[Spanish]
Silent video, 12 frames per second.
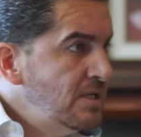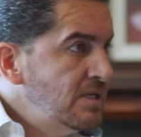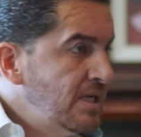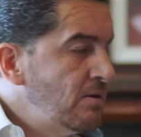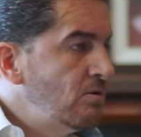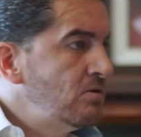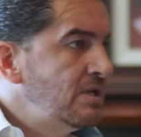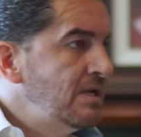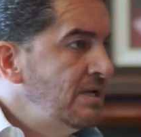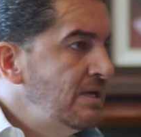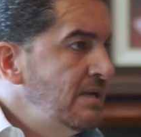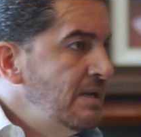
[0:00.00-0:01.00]
ya no lo
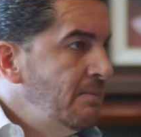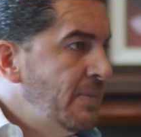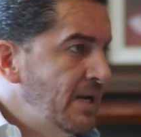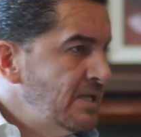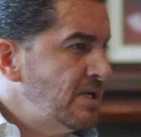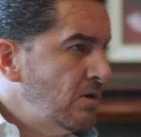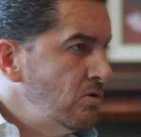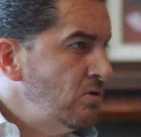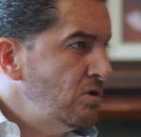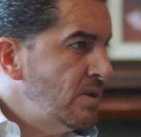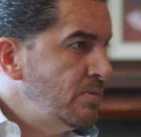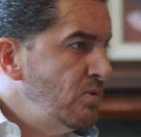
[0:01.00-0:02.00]
tiene para el desarrollo
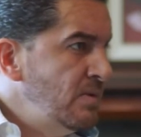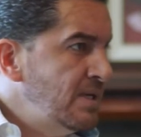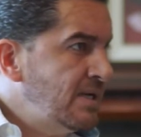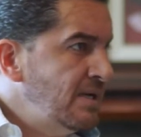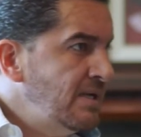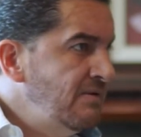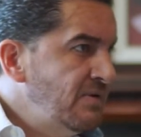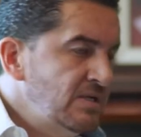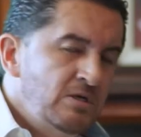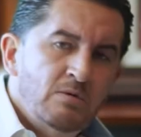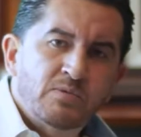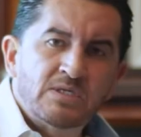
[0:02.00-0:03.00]
de obra pública. Y
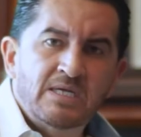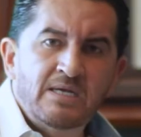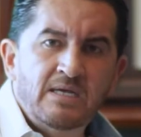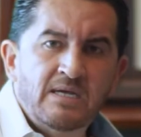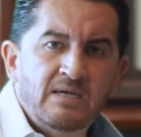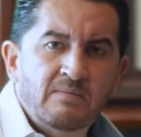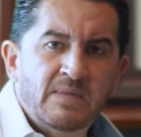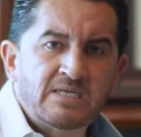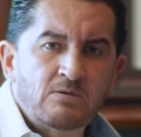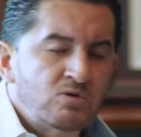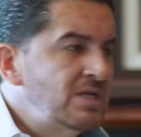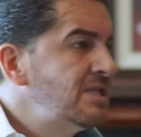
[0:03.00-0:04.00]
Fresnillo pues tiene más
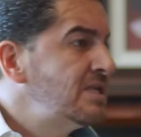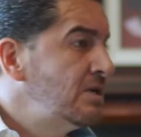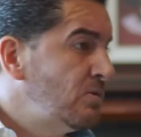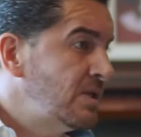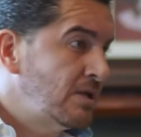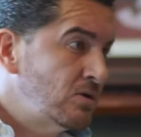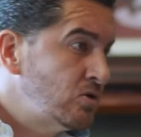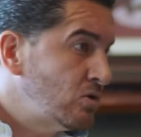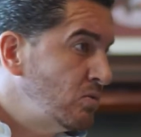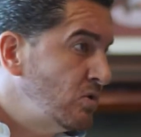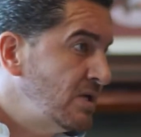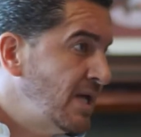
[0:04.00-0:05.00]
de 258
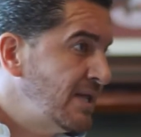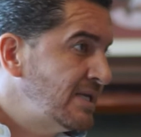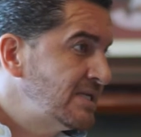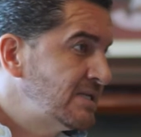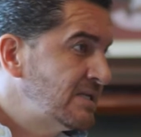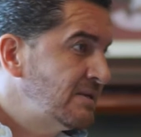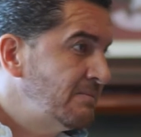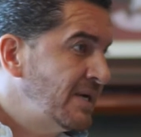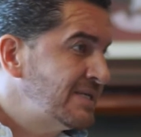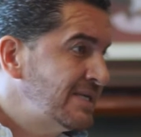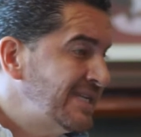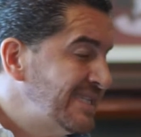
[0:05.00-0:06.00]
comunidades,
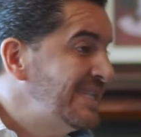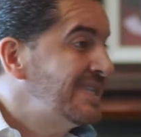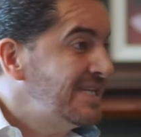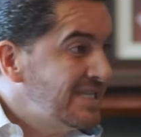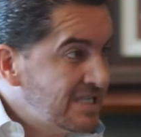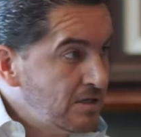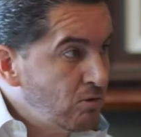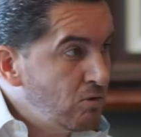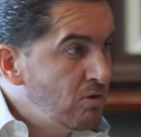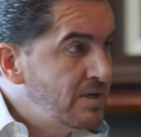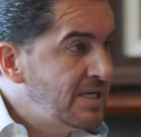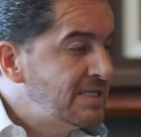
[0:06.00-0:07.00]
más de 77
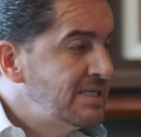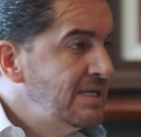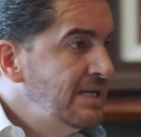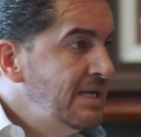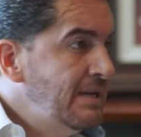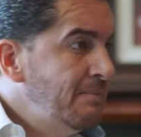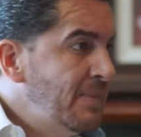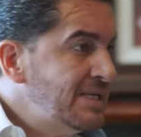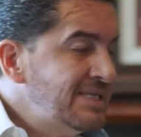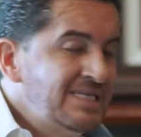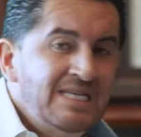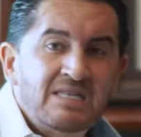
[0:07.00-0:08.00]
colonias,
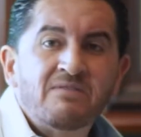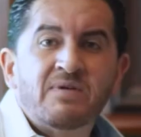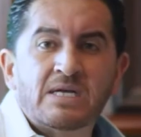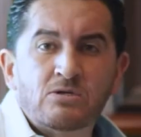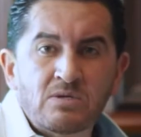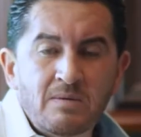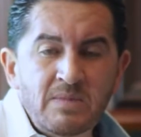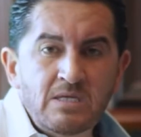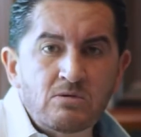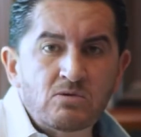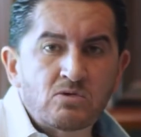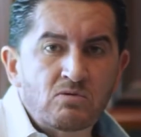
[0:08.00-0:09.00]
más de 7
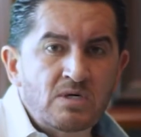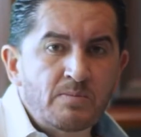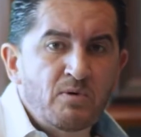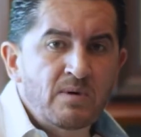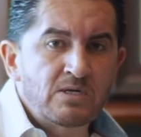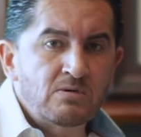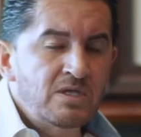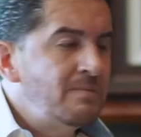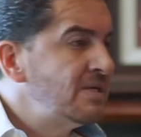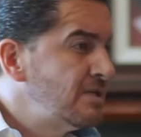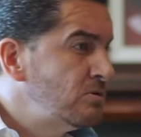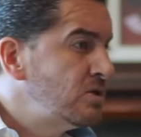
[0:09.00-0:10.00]
fraccionamientos con una población de
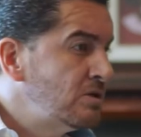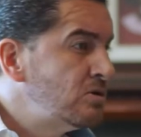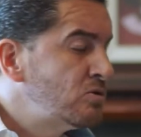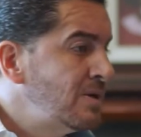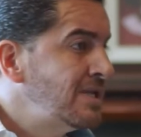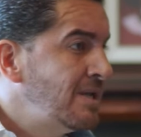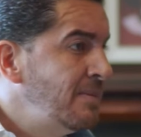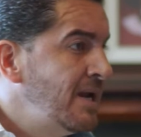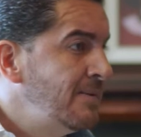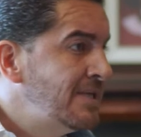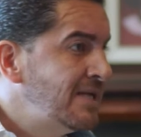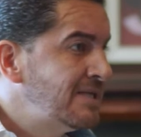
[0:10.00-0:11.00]
más de 240 mil
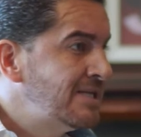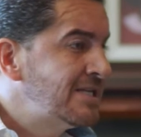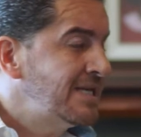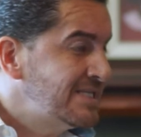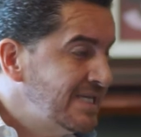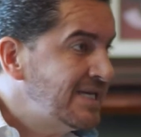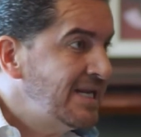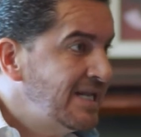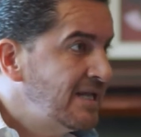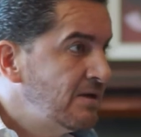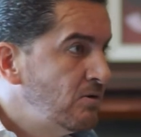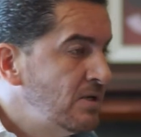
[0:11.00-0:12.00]
habitantes que exigen el
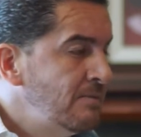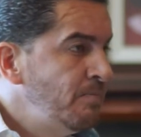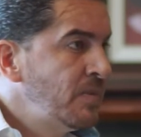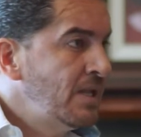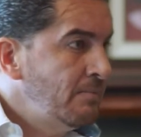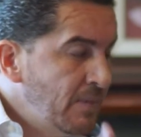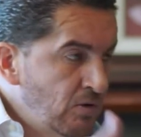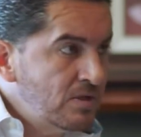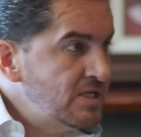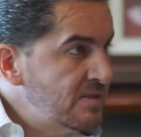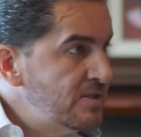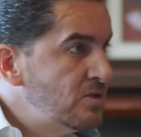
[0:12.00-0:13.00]
día de hoy
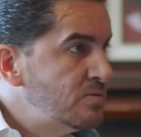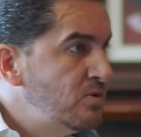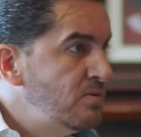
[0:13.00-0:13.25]
mejores servicios